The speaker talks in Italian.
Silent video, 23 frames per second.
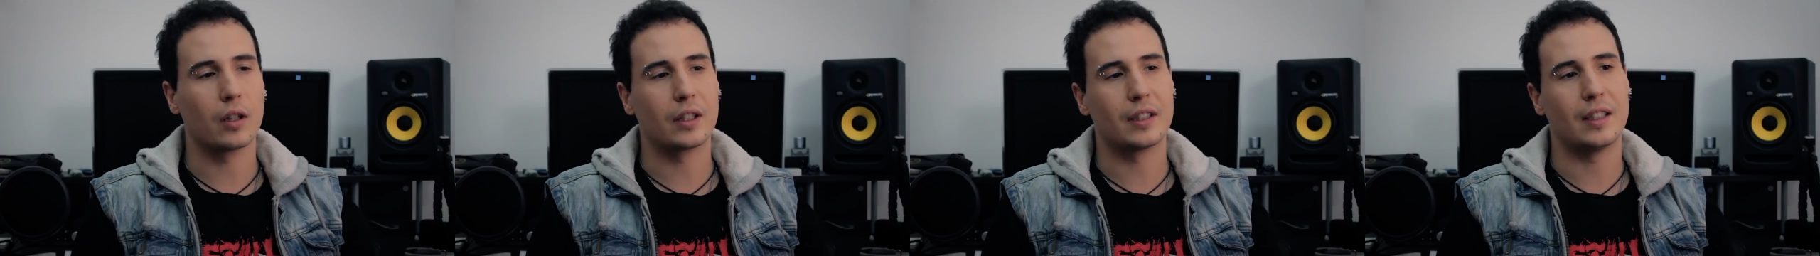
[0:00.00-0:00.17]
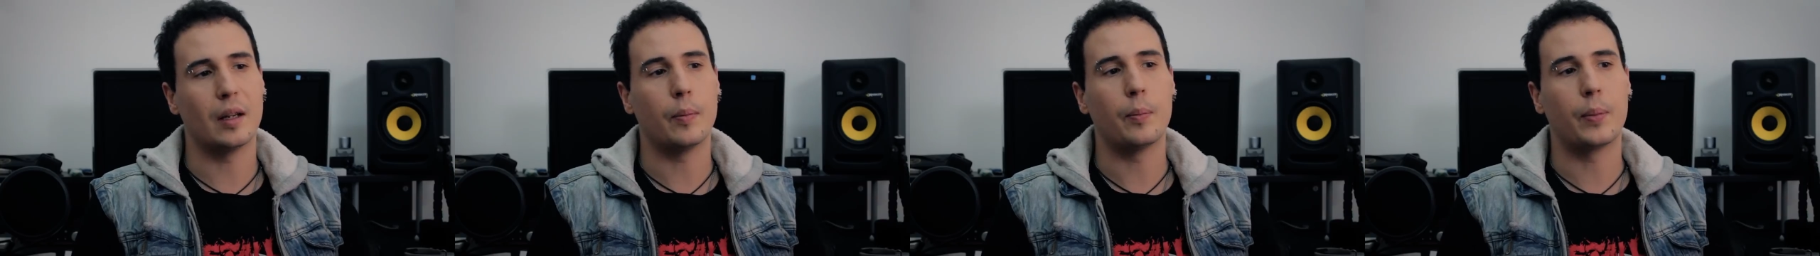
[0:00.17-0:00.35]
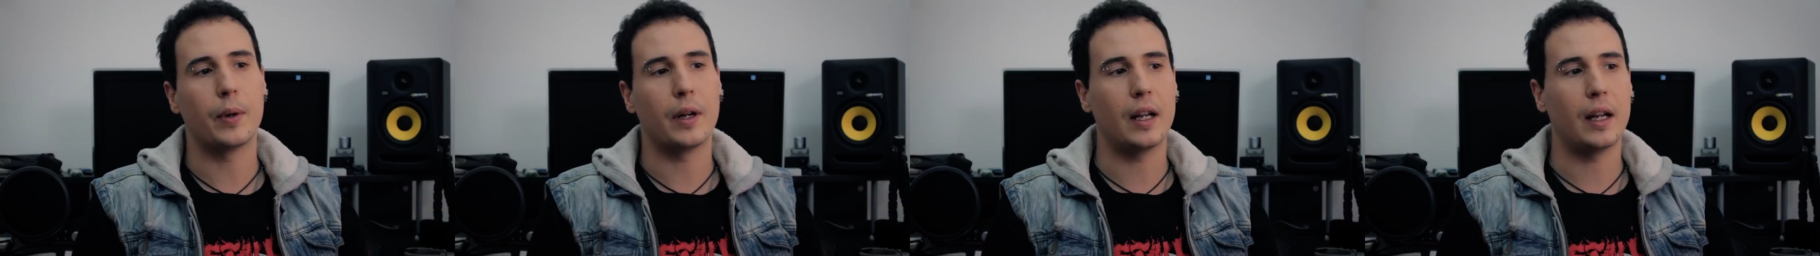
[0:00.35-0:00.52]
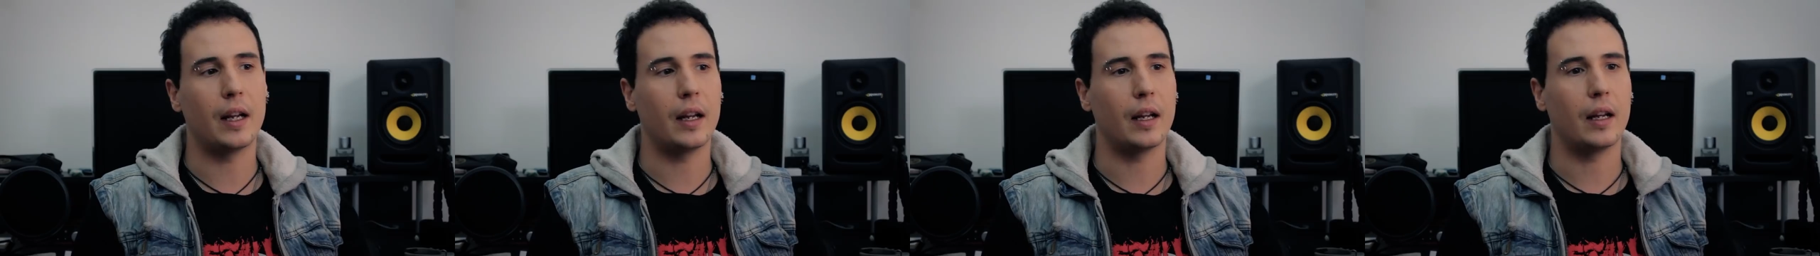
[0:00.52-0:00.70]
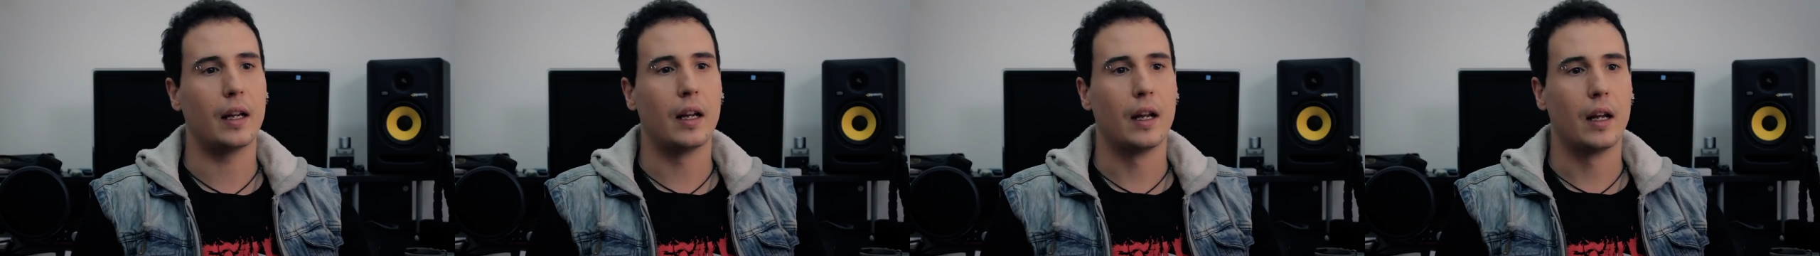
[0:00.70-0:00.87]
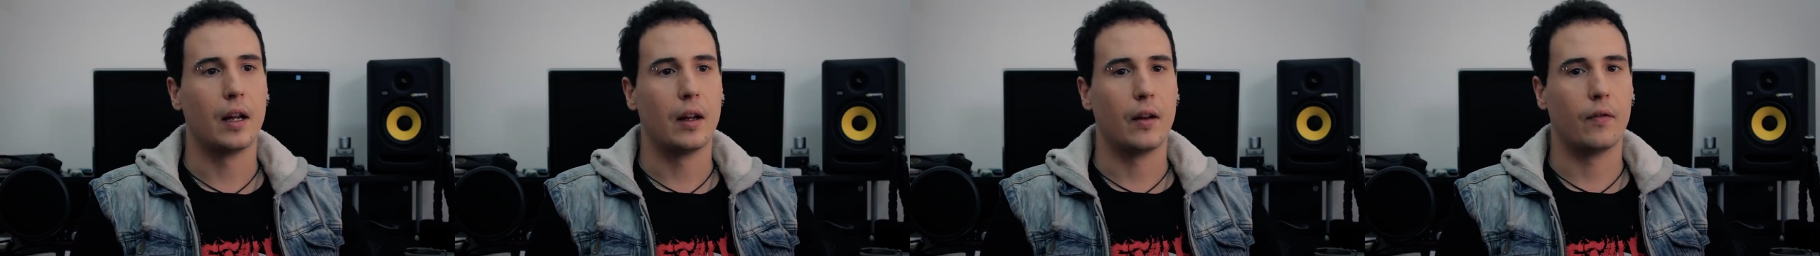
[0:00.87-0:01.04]
Ho
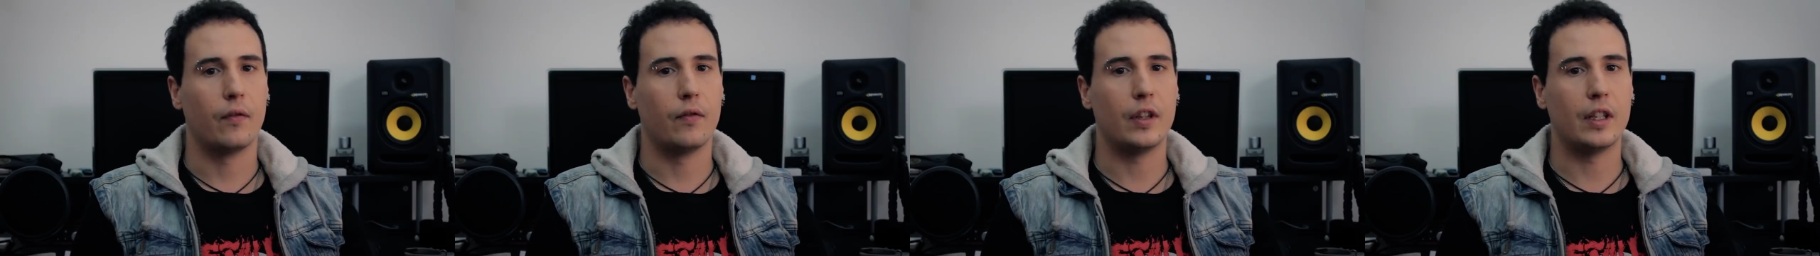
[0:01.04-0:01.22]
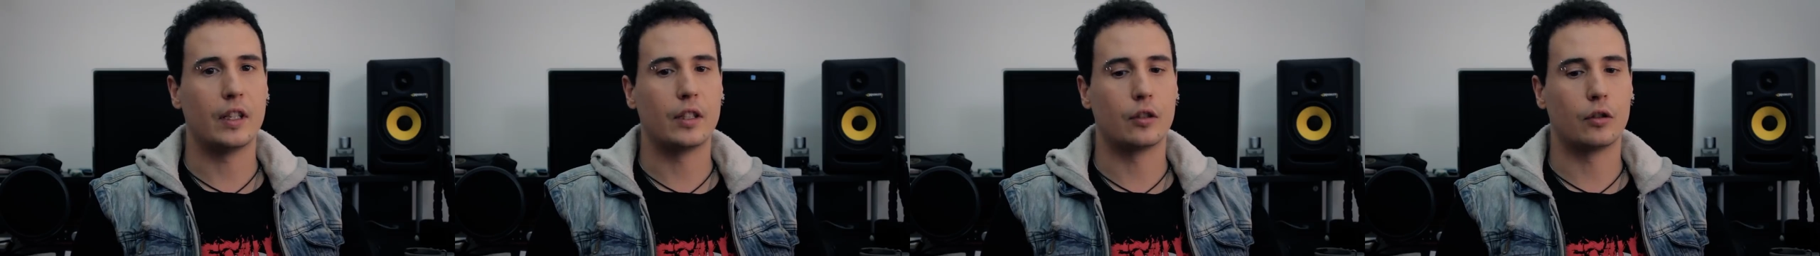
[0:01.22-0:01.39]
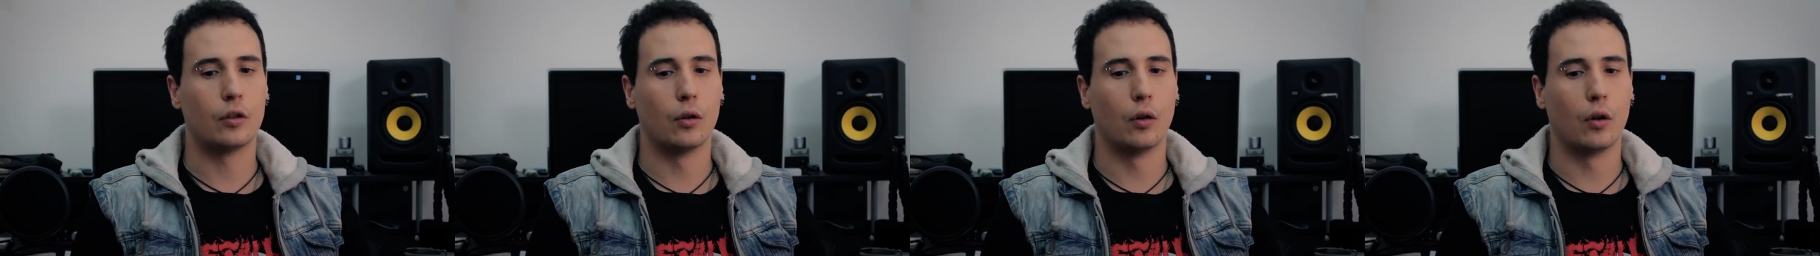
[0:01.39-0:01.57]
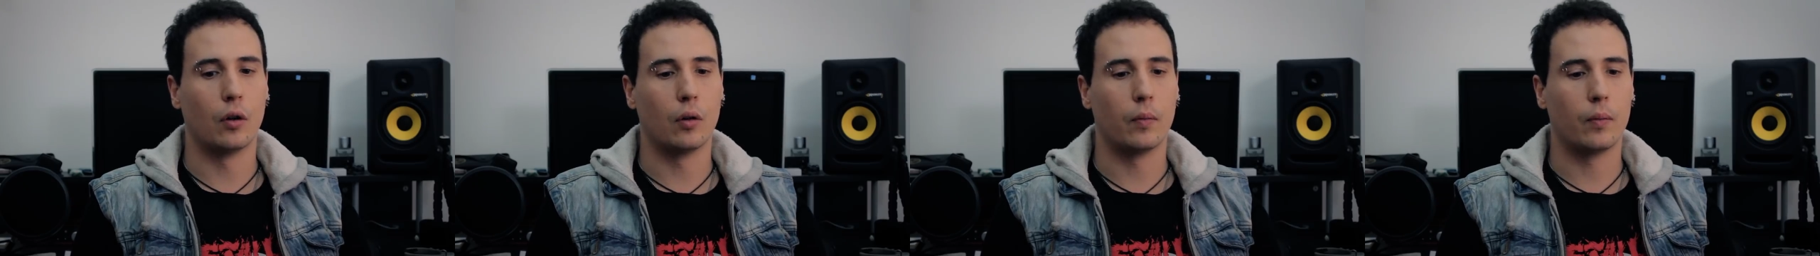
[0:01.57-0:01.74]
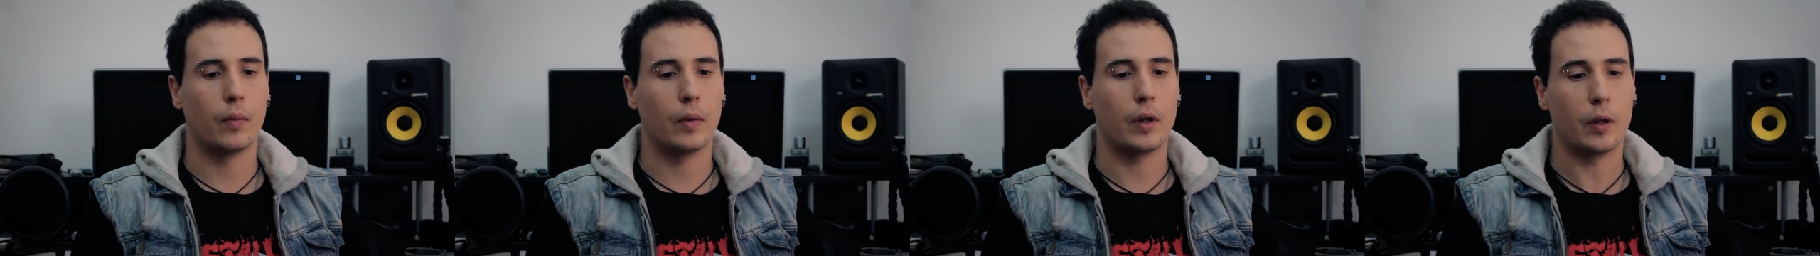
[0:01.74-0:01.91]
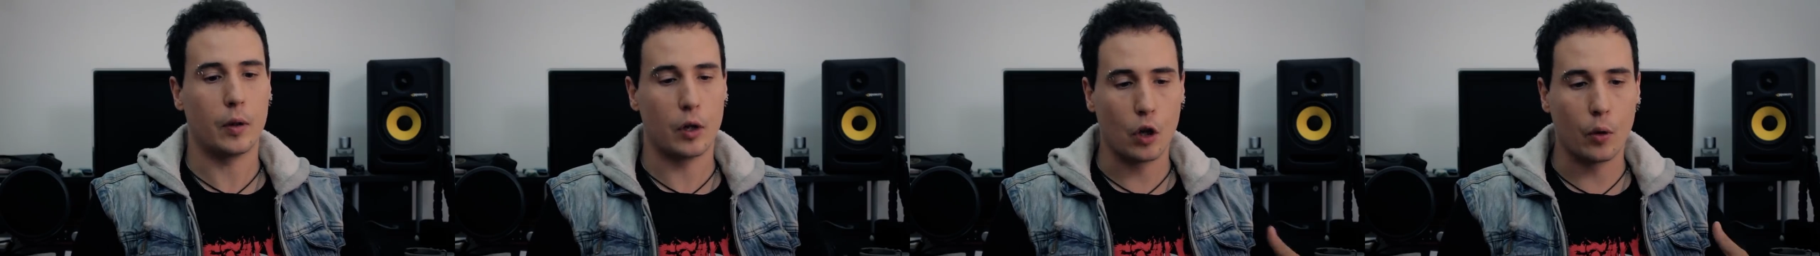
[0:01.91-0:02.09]
sempre visto